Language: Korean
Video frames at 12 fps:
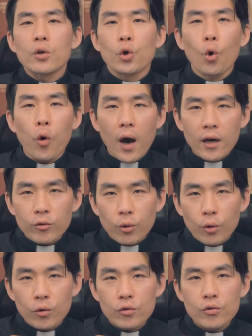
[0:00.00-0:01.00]

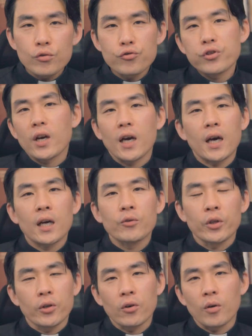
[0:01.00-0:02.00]
교황으로 추대가
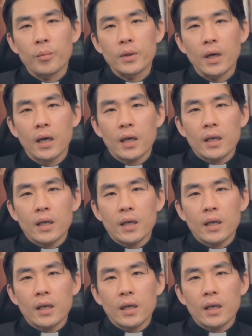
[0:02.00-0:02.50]
됐던 겁니다.